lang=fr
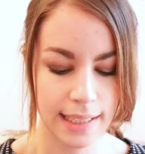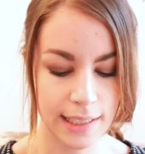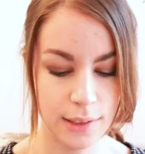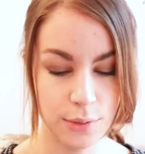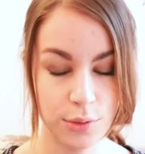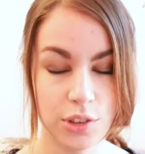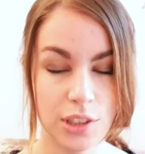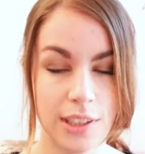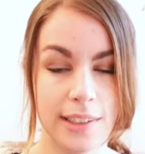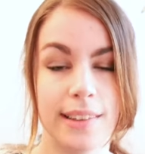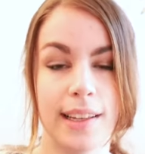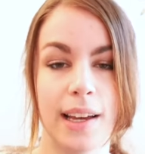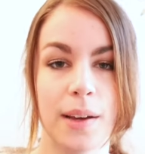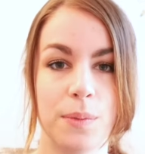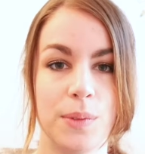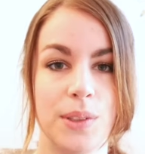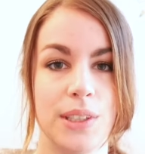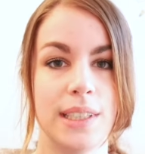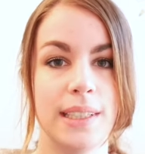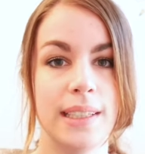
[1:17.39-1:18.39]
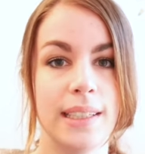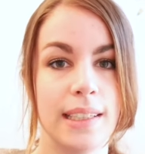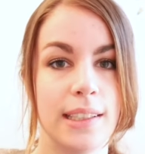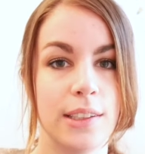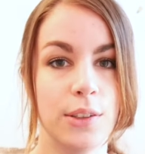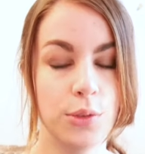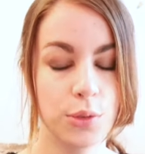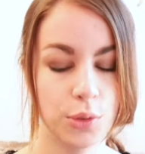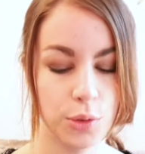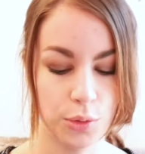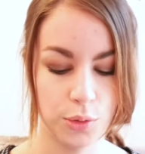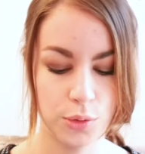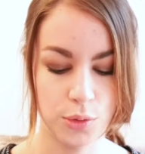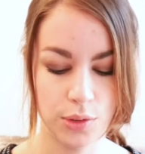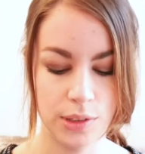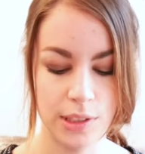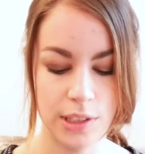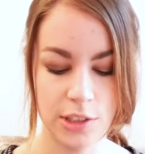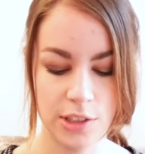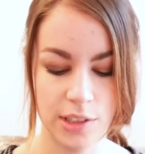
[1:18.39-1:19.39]
Et donc j'ai terminé et sur
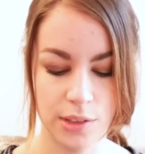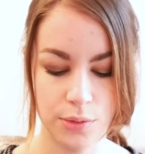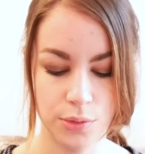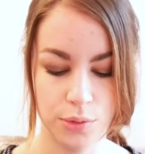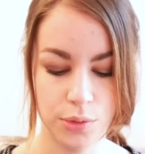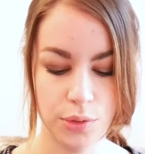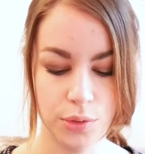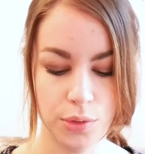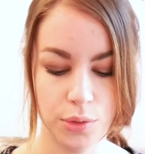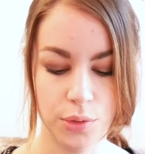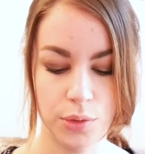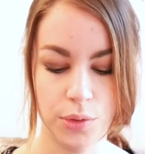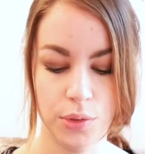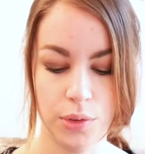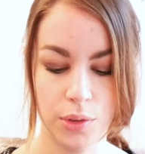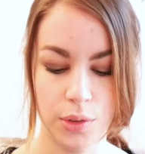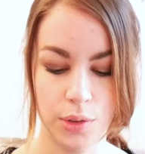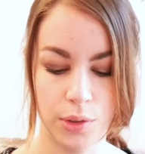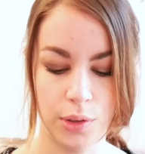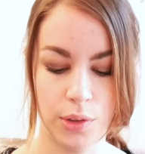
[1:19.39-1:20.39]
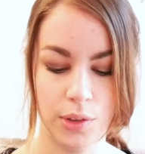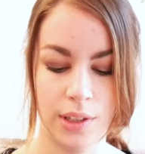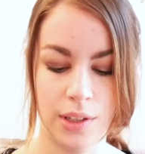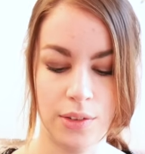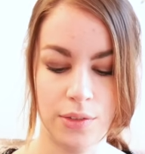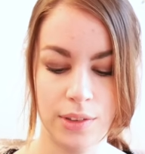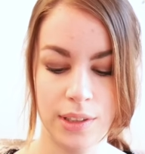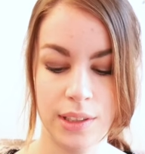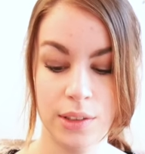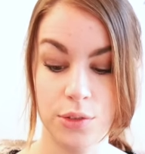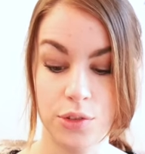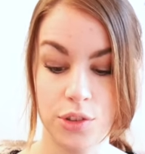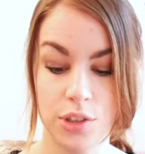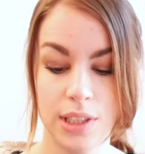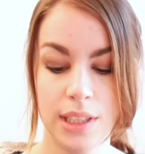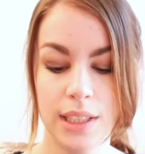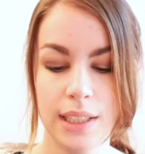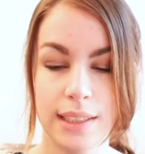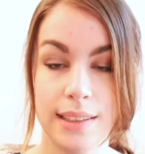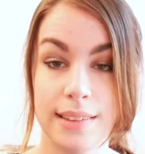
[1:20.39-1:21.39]
Octoly, j'ai vu qu'il y en avait un de
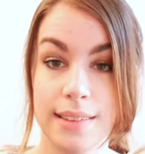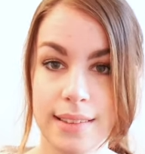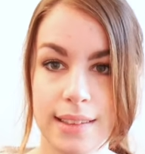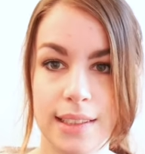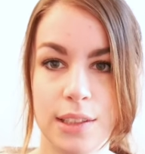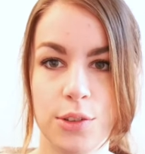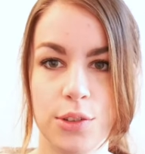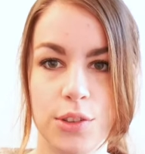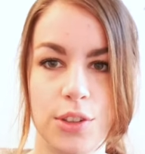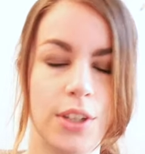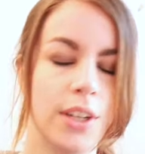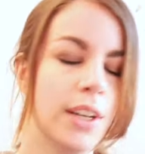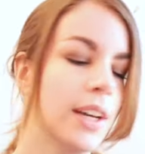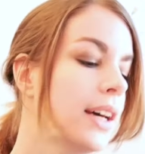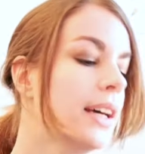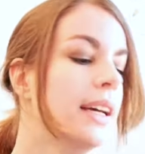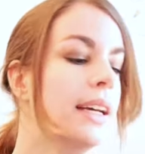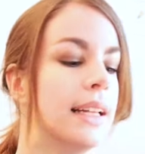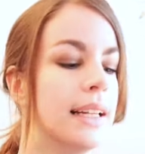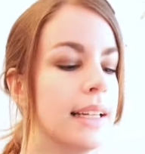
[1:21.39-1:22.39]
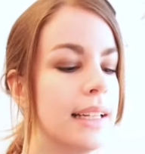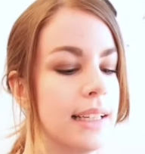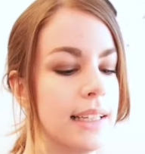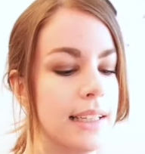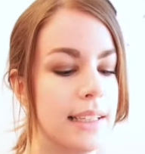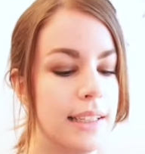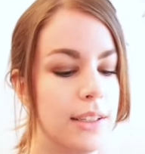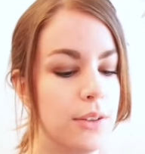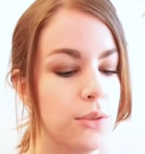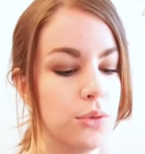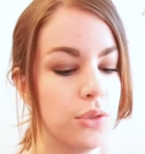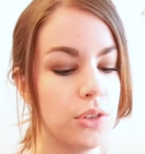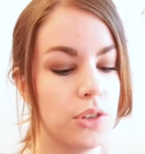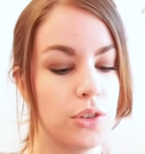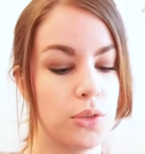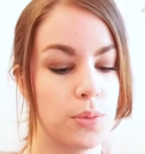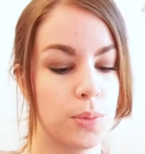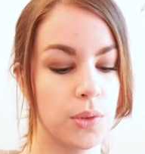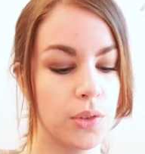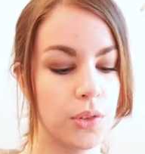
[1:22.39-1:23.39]
chez Estée Lauder et donc
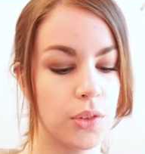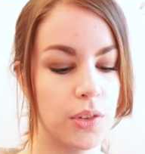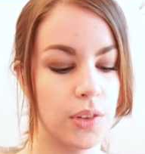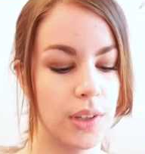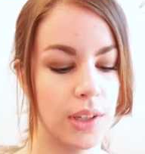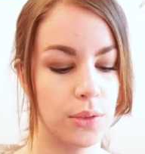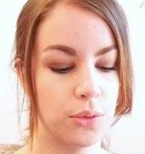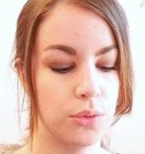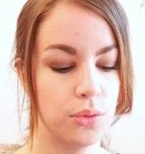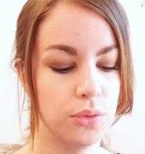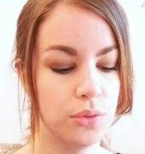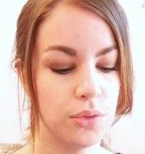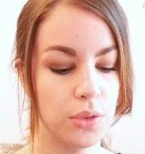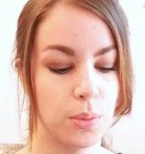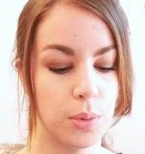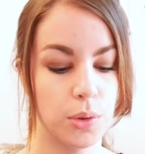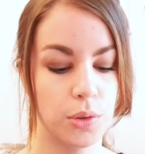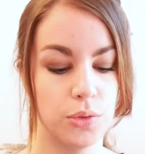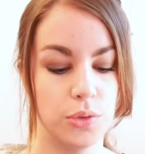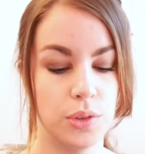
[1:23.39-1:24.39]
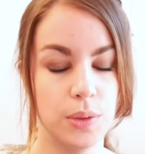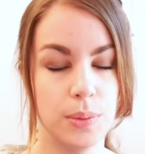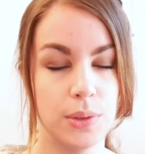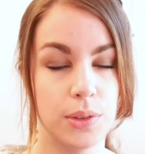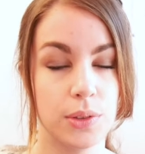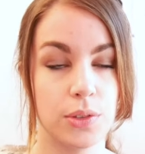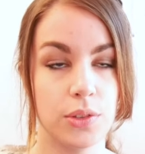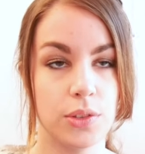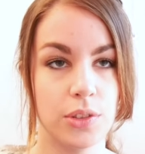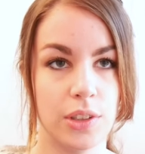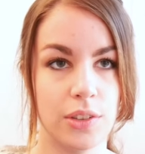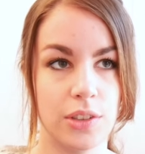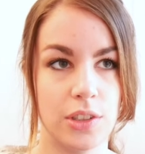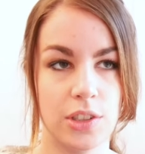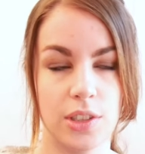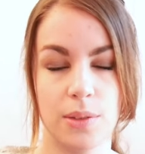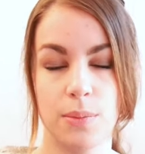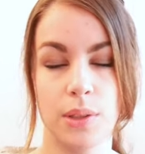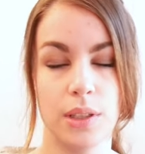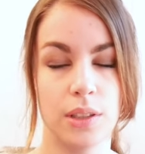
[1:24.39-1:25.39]
je pense que c'est un tout nouveau produit puisque j'avais
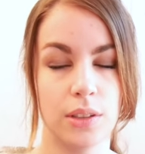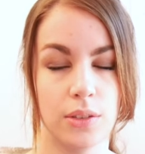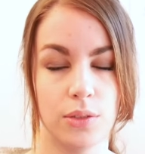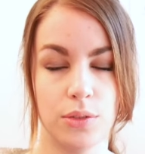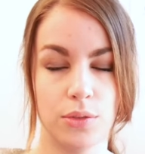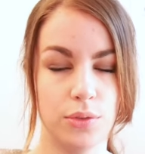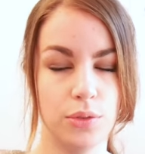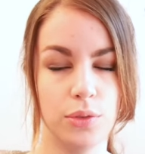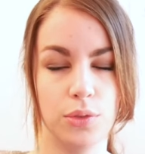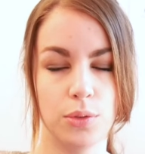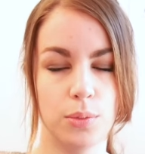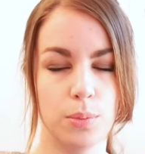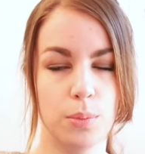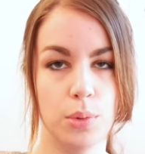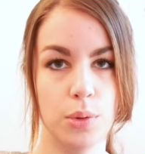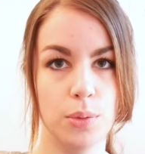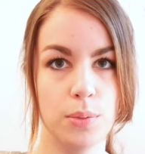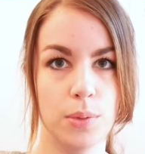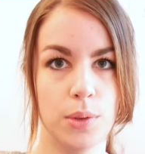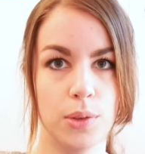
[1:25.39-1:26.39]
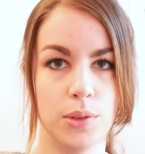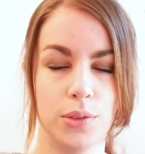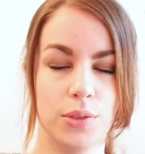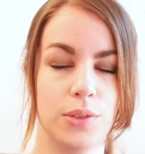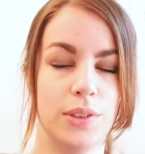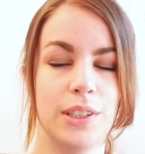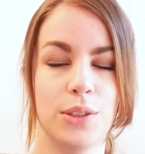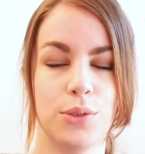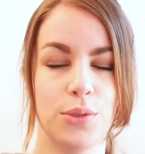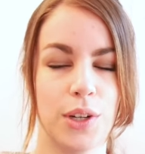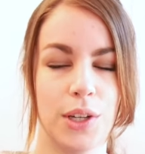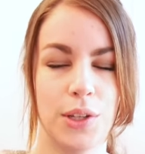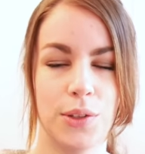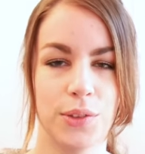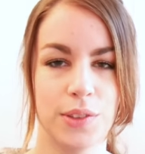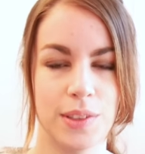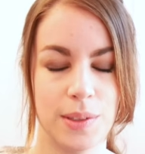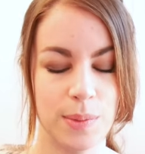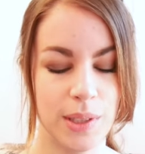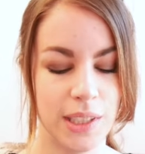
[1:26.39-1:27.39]
jamais euh, vu de baume euh,
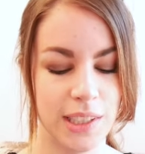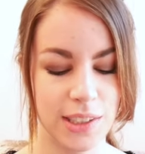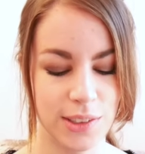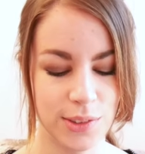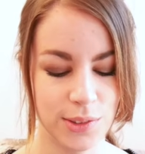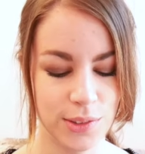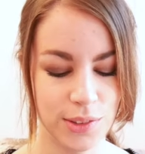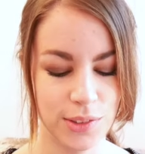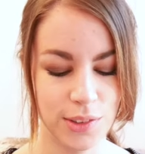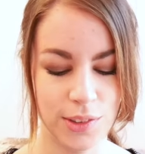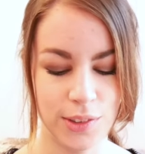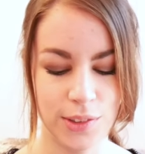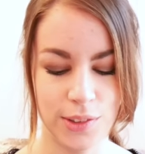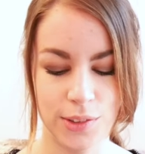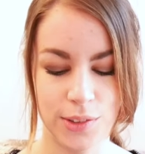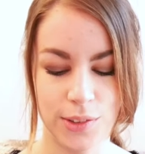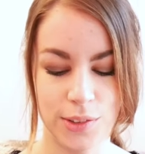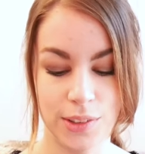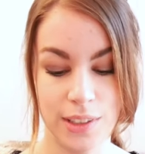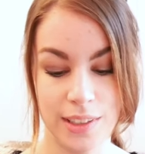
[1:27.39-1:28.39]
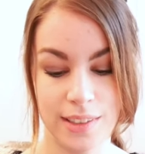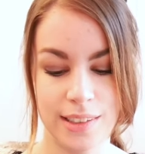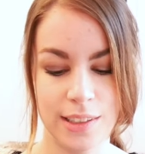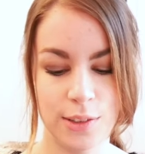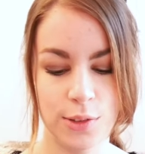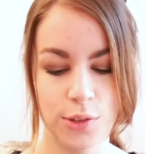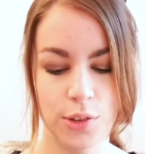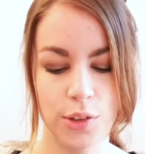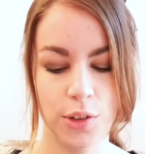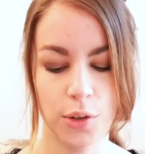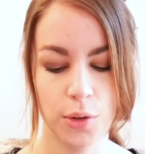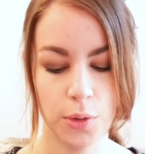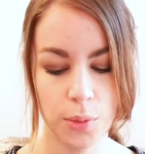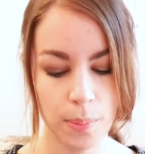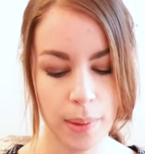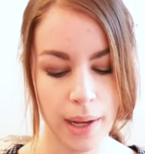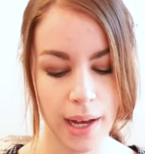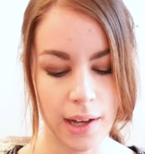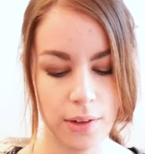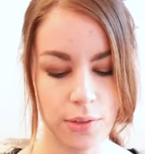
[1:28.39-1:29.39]
nettoyant, démaquillant euh, et
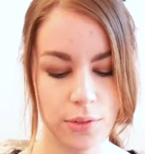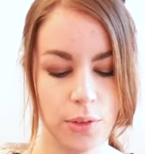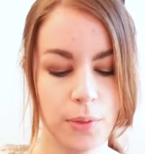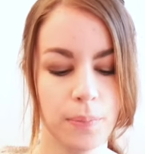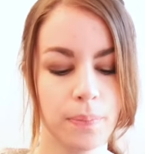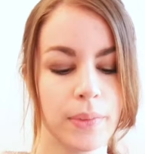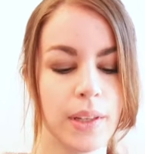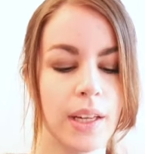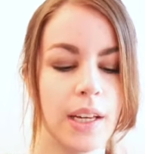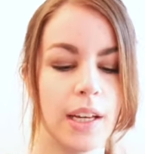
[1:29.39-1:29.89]
auparavant.